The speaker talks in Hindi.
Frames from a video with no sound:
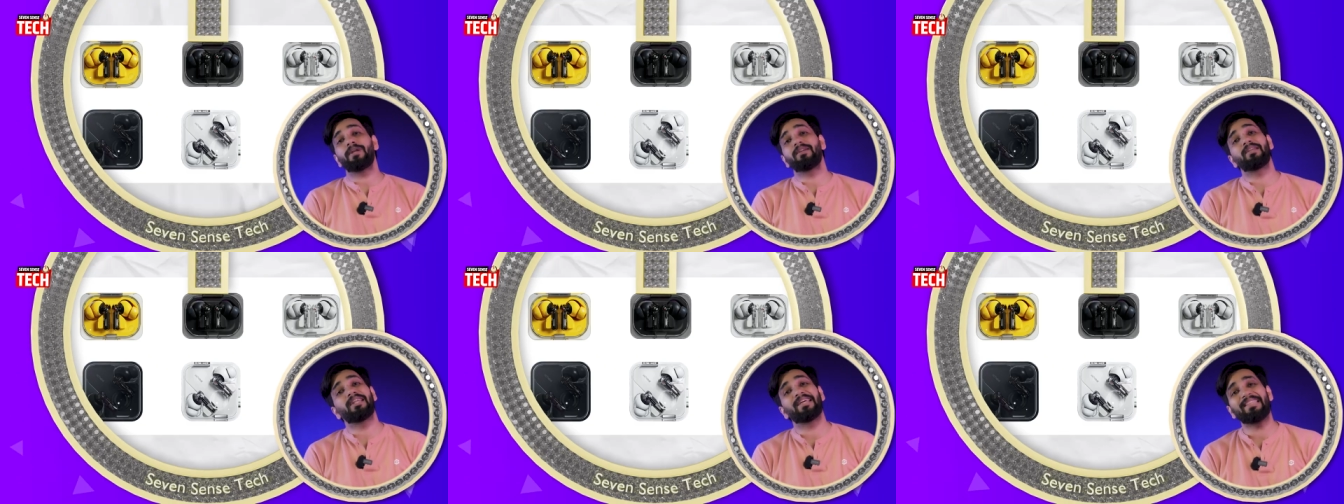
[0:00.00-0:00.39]

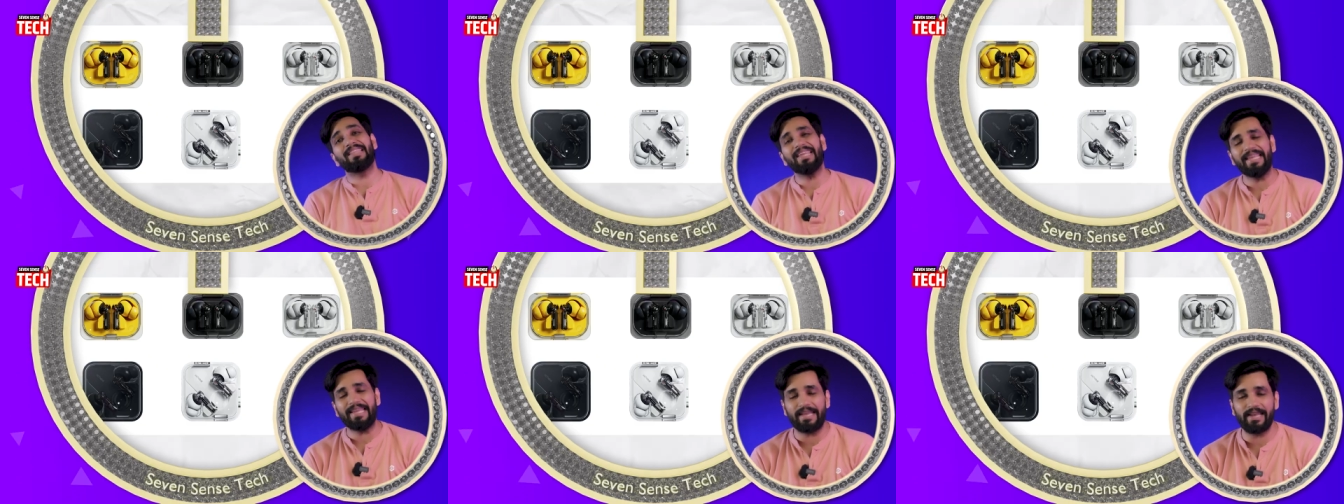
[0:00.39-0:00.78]
पर
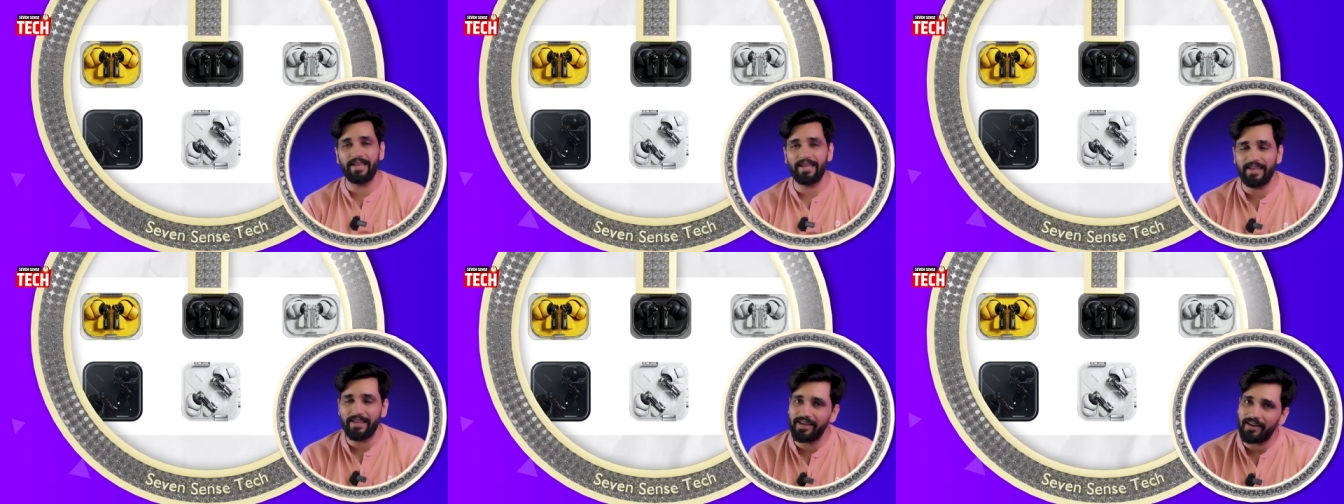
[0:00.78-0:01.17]
नथिंग के
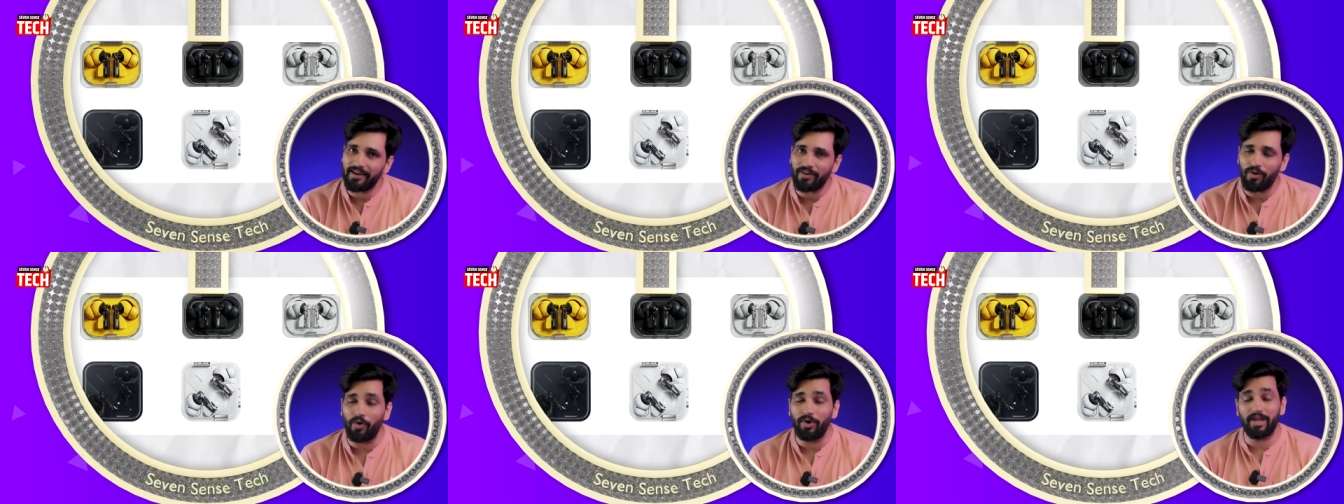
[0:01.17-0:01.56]

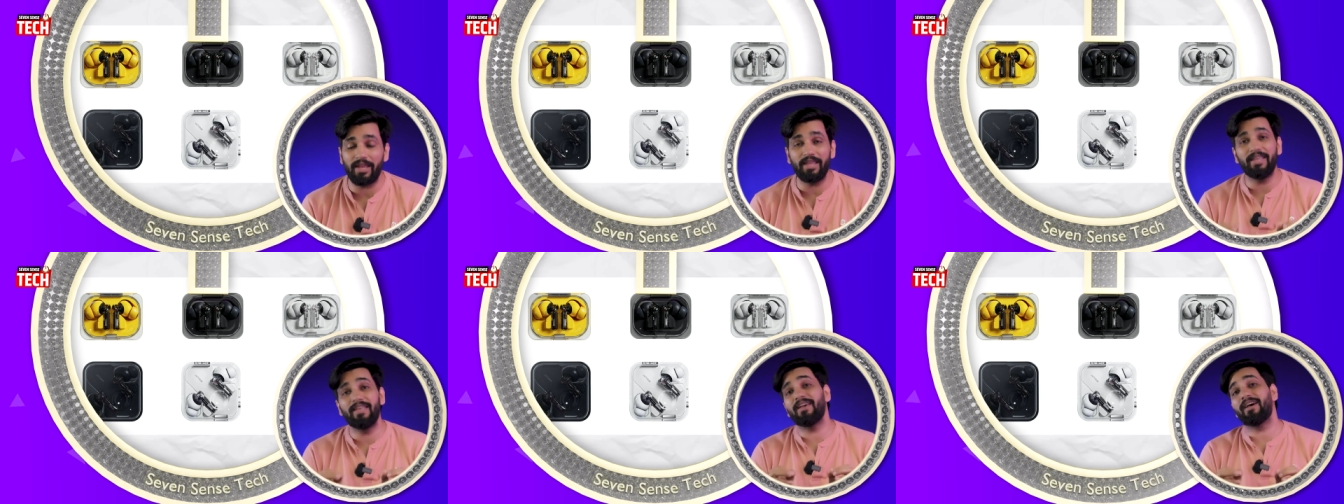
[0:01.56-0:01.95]
ईयर और
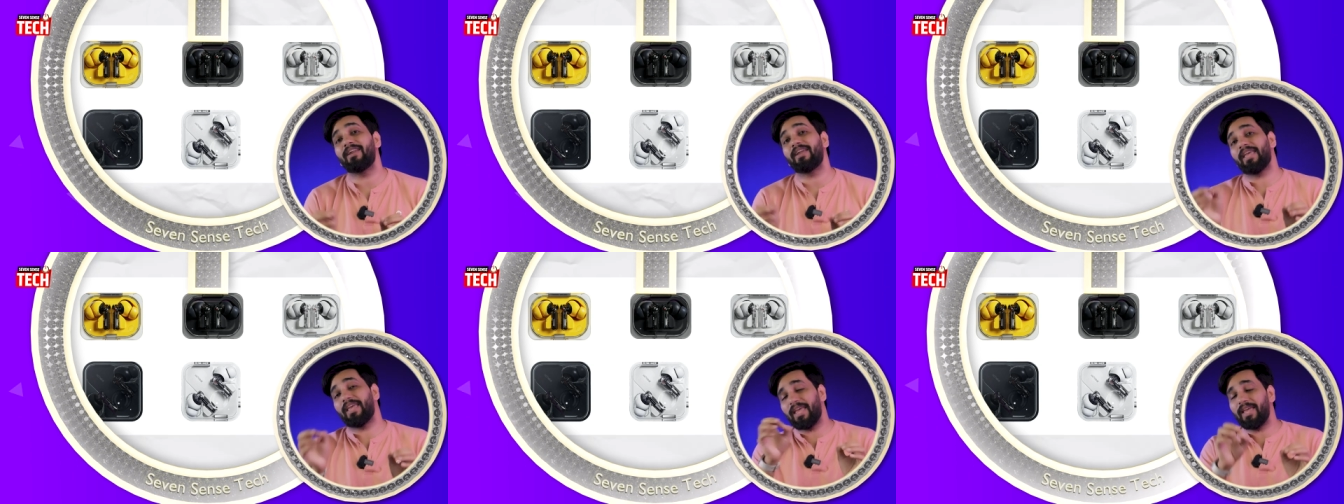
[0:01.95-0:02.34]
ईयर
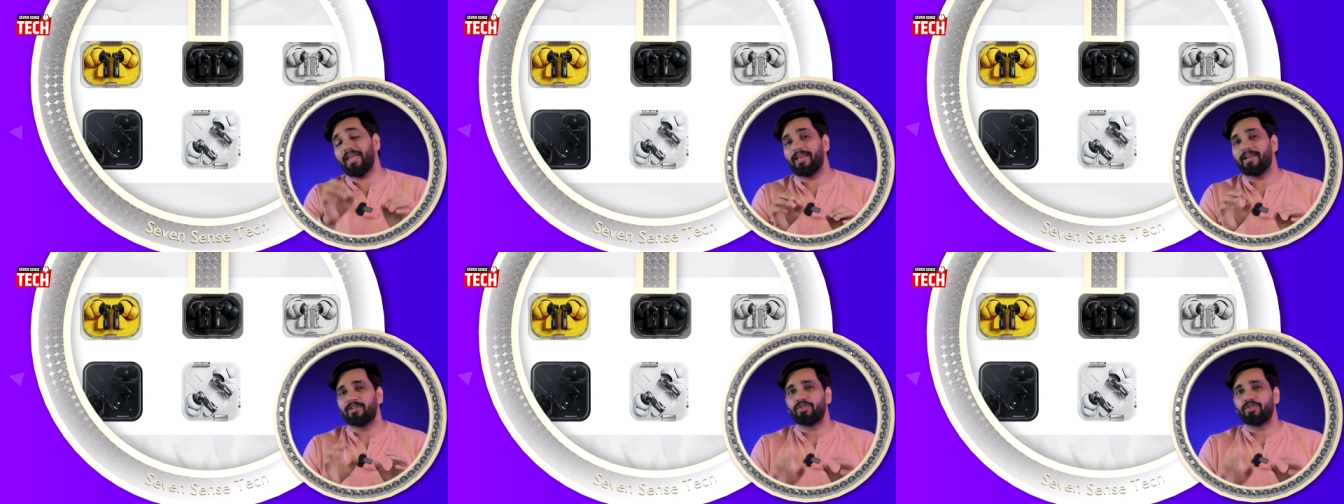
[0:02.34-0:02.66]
ए